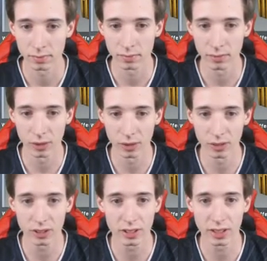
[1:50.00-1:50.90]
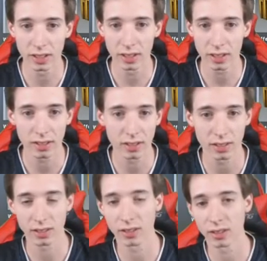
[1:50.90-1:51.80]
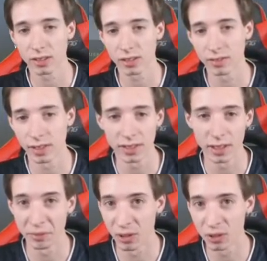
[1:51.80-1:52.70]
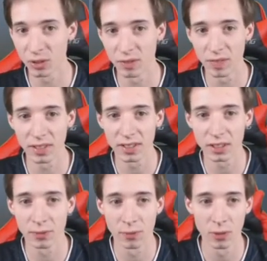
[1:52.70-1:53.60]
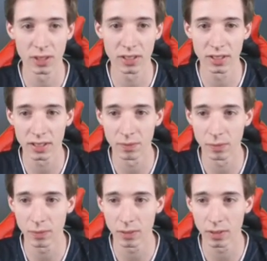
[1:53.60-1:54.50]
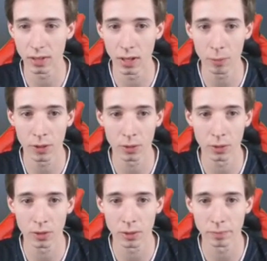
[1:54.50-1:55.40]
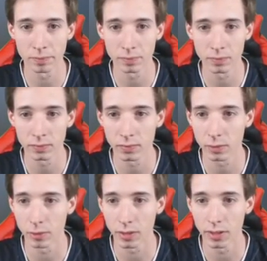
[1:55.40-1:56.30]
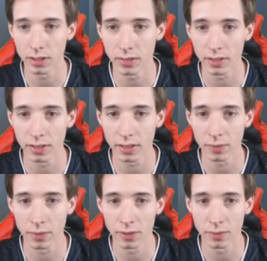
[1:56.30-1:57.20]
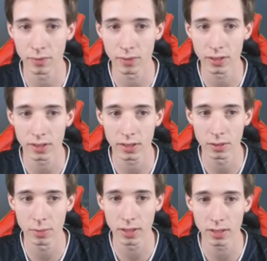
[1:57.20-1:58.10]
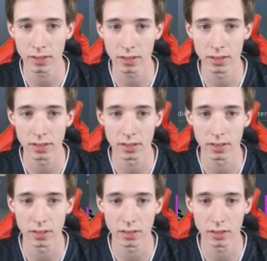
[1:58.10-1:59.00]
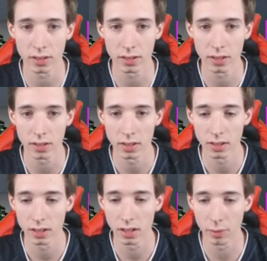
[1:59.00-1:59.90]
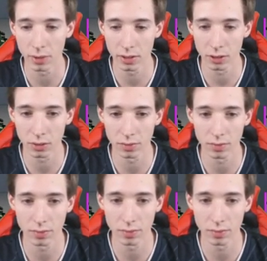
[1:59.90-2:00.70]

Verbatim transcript: Und da, wenn nicht, habe ich auch so ein wenig das Gefühl, dass die das in, da abgeguckt haben. 1, 2, 3, 4, 5, 6, 7, 8 Kisten sind das okay. Habe ich da schon...